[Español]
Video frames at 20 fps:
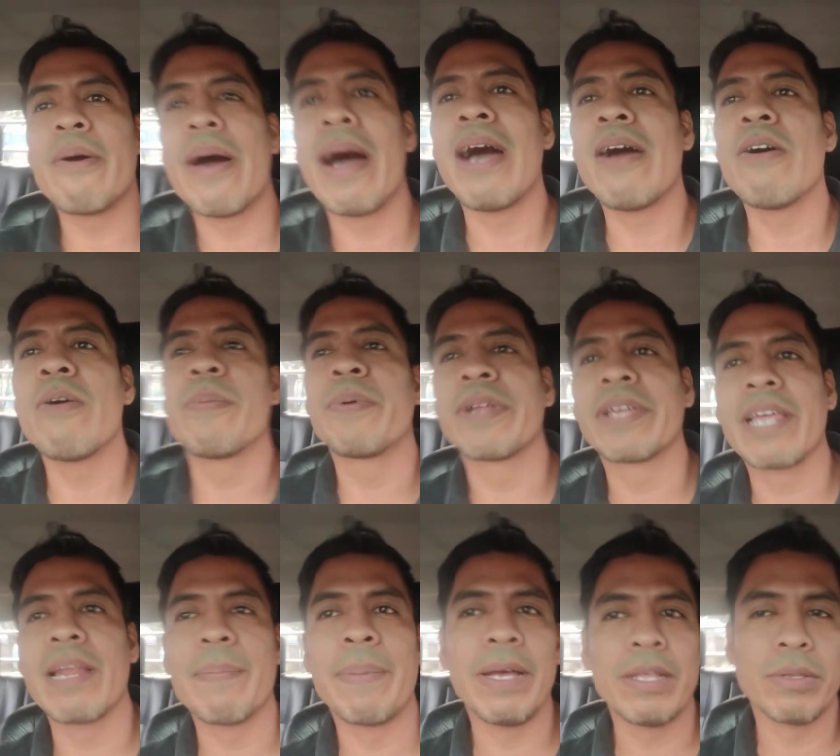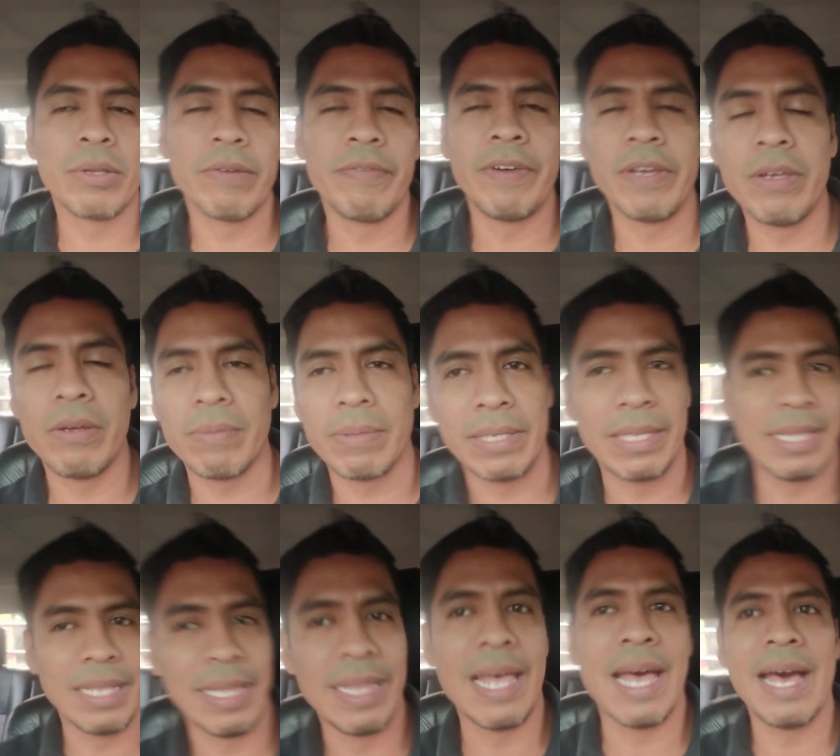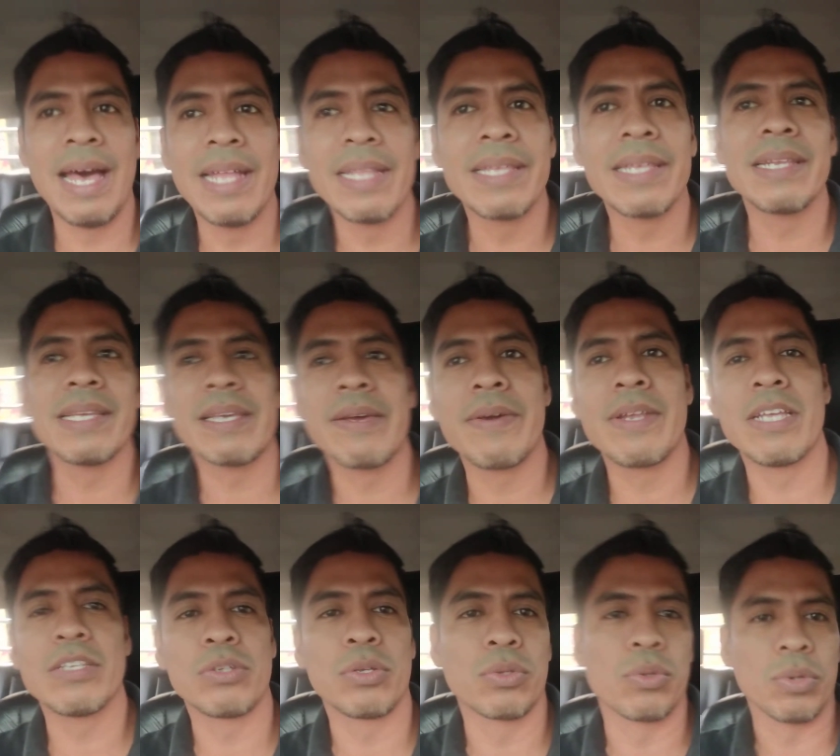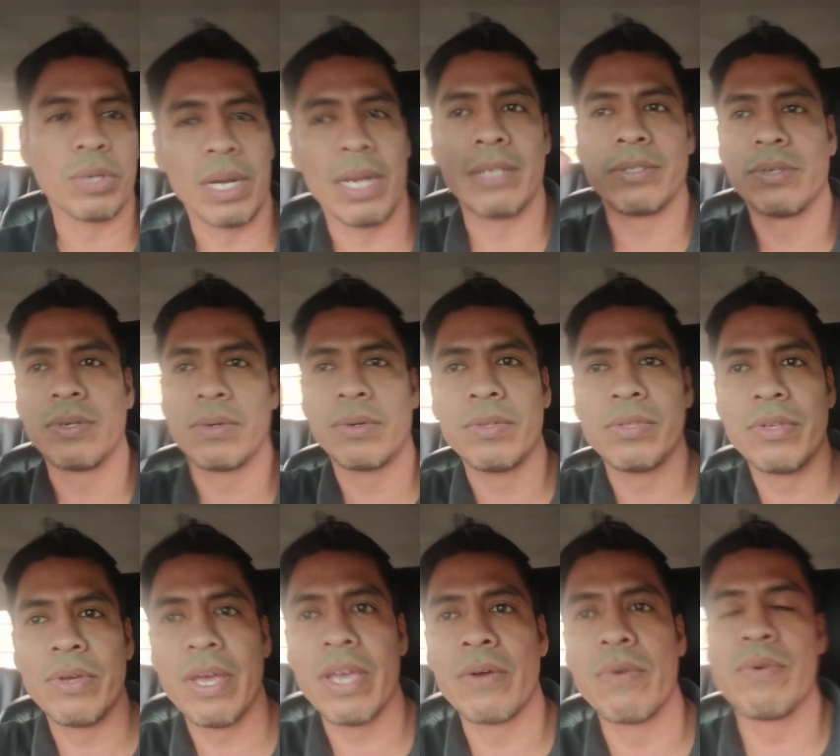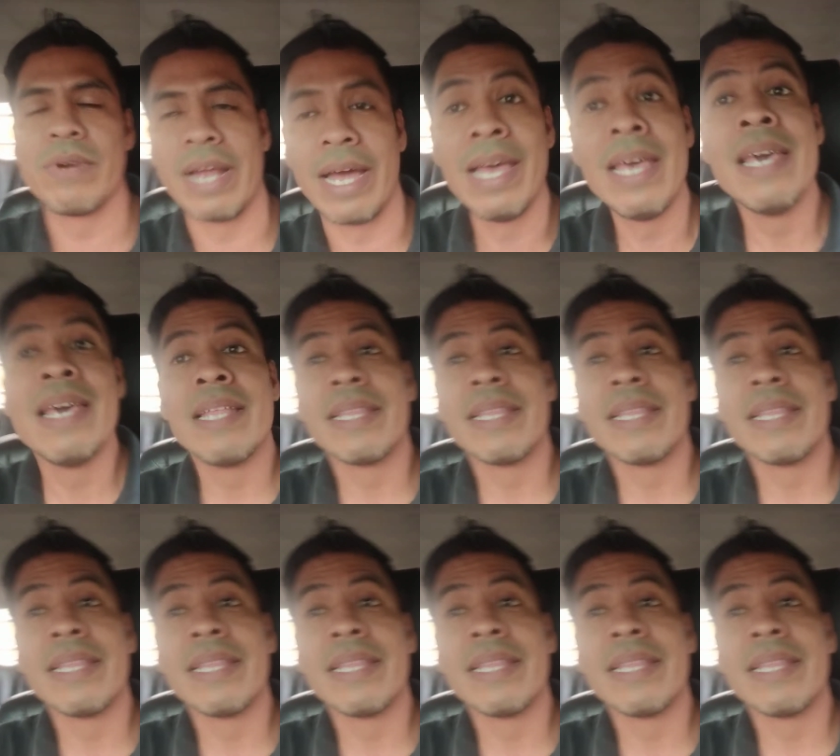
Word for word: abajo porque el pastor falló. Nada tiene que ver eso, tu relación con Dios es una.